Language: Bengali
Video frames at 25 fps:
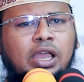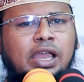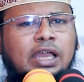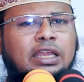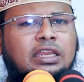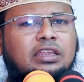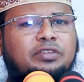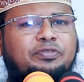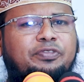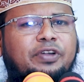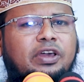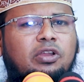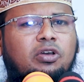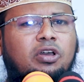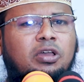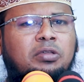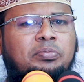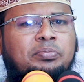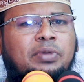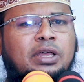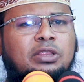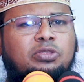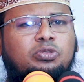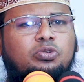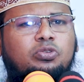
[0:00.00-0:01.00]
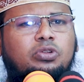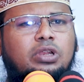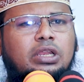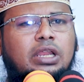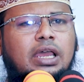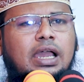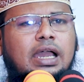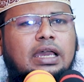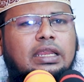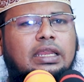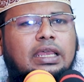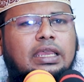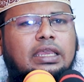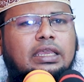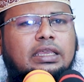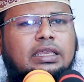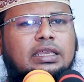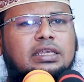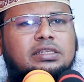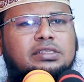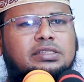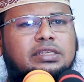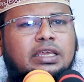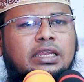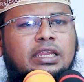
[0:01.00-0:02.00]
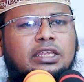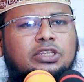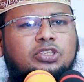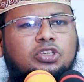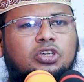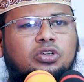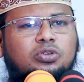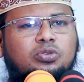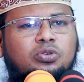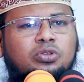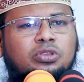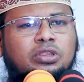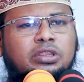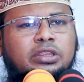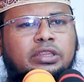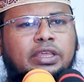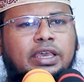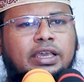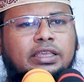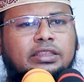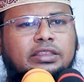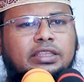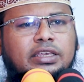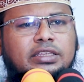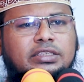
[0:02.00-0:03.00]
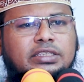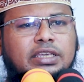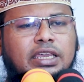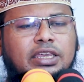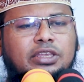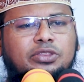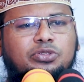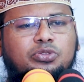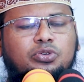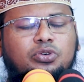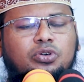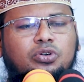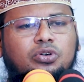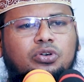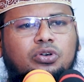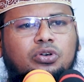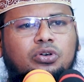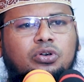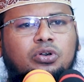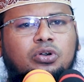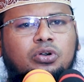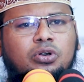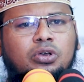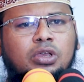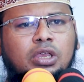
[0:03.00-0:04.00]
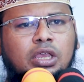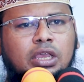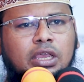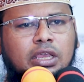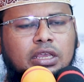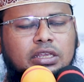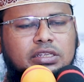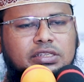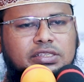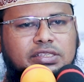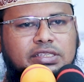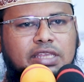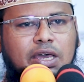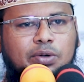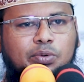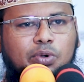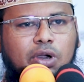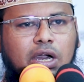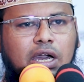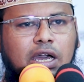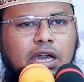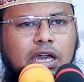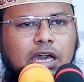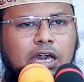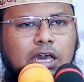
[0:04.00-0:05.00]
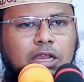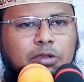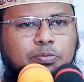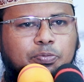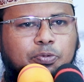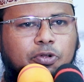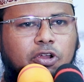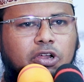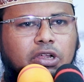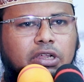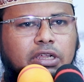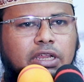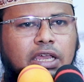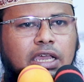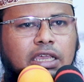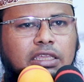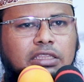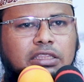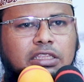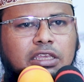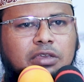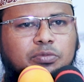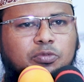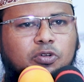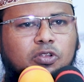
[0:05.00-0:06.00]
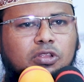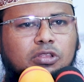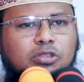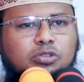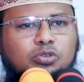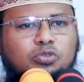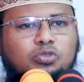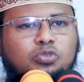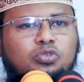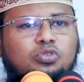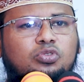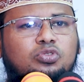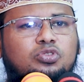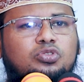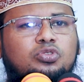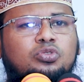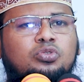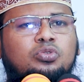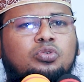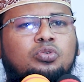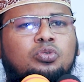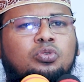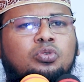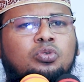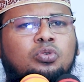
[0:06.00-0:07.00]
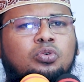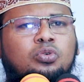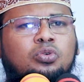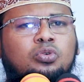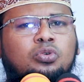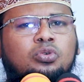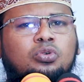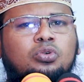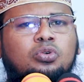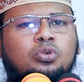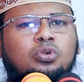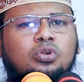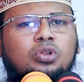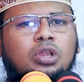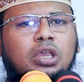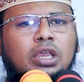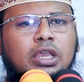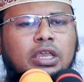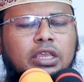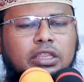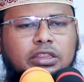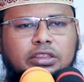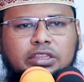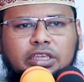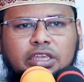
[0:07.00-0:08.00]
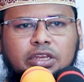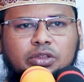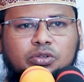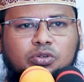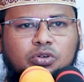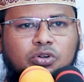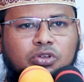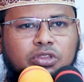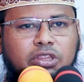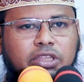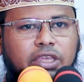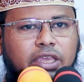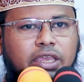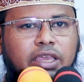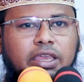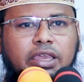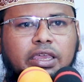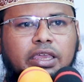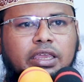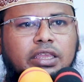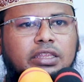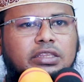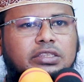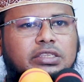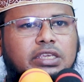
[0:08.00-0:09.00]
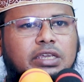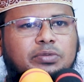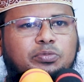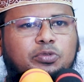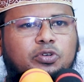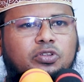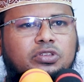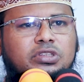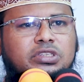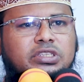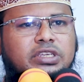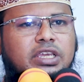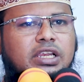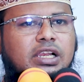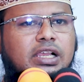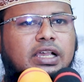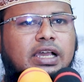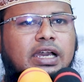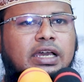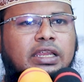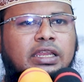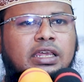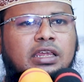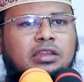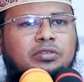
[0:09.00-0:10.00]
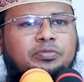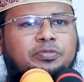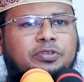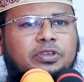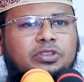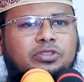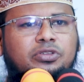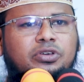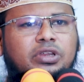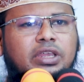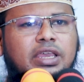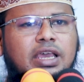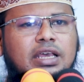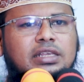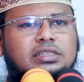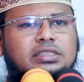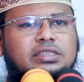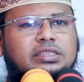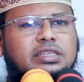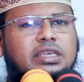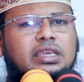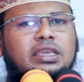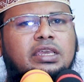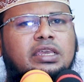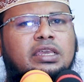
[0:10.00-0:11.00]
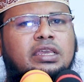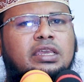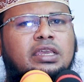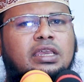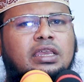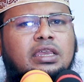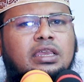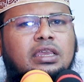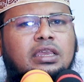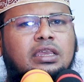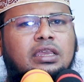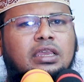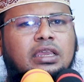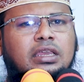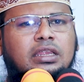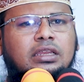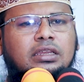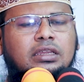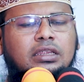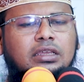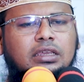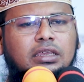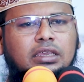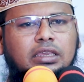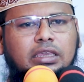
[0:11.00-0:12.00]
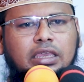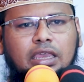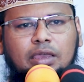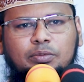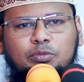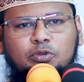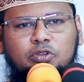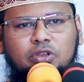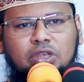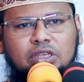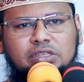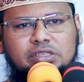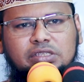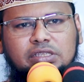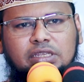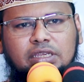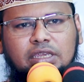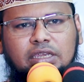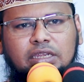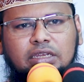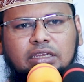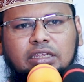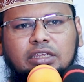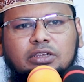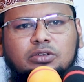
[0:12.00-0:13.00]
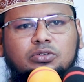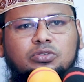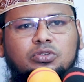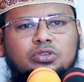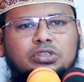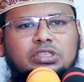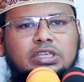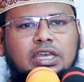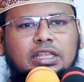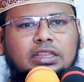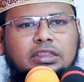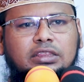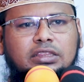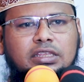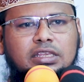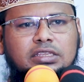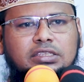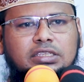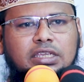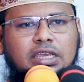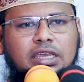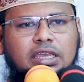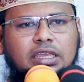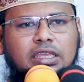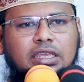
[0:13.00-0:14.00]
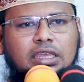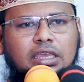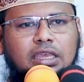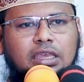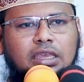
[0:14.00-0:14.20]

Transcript: হানিফা রহমাতুল্লাহ আলাইকে জেলে যখন দেখতে যাইত যাওয়ার পর ডাক দিয়ে বলতো হুজুর দীর্ঘদিন যাবৎ জেলখানার ভেতরে আছেন কেমন আছেন একটু জানতে চাই